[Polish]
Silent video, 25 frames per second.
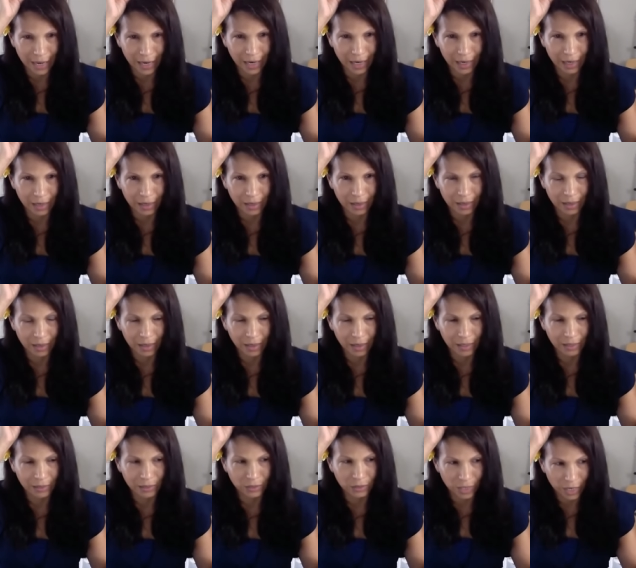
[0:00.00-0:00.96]
i
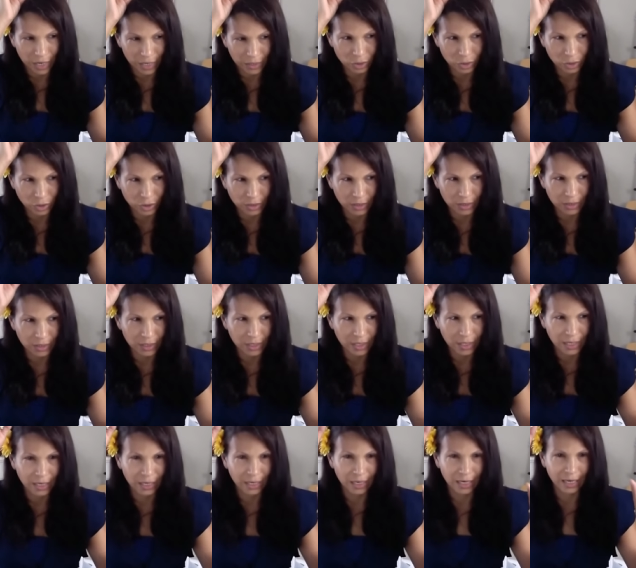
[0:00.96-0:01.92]
je dotknął,
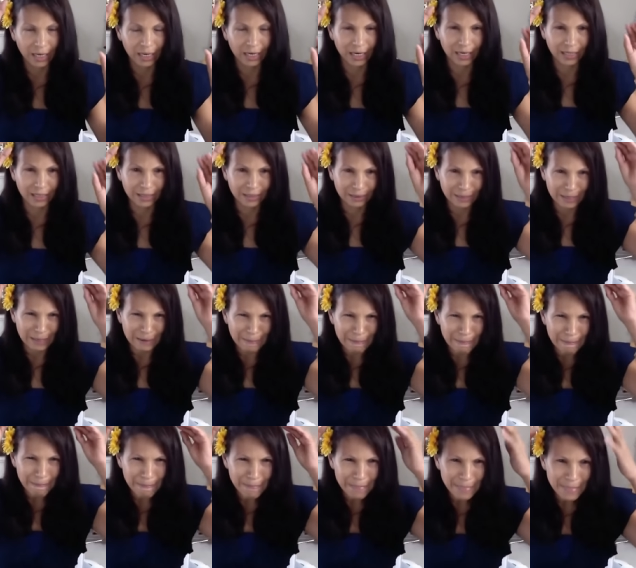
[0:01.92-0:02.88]

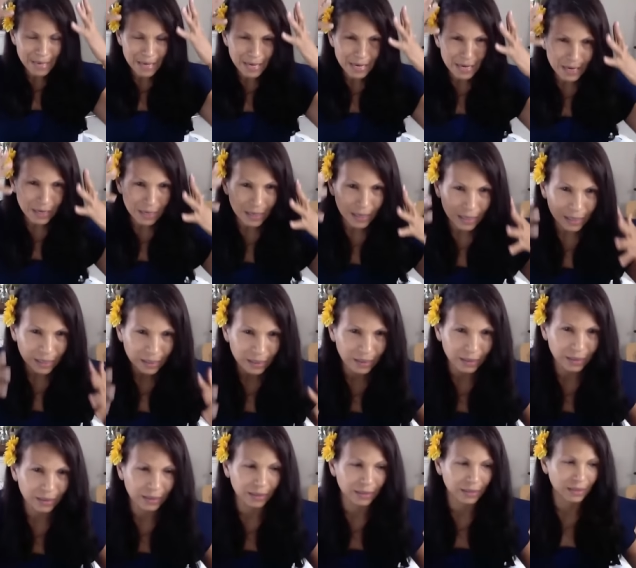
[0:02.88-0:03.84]
to
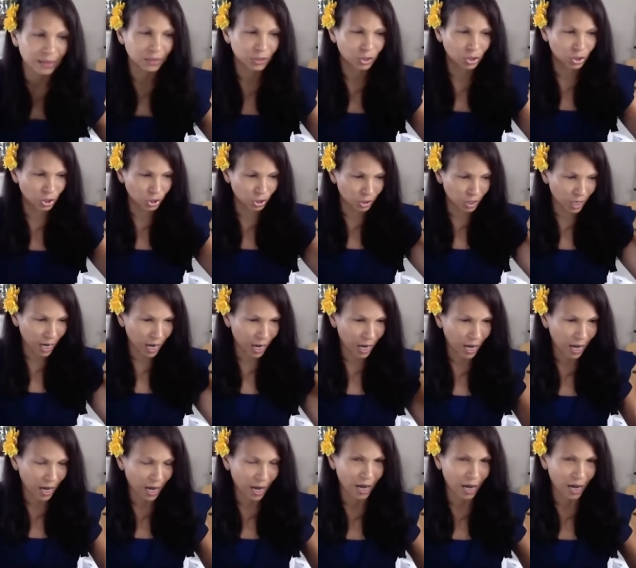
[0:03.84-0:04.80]
natychmiast została
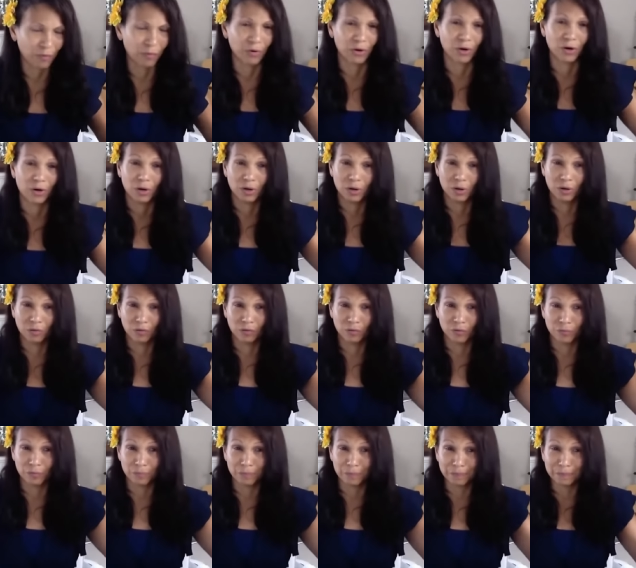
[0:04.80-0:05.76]
skąpana
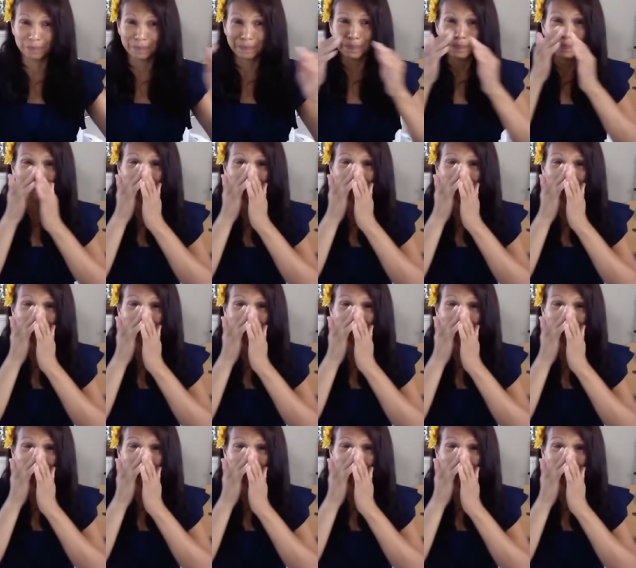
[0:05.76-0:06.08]
miłością.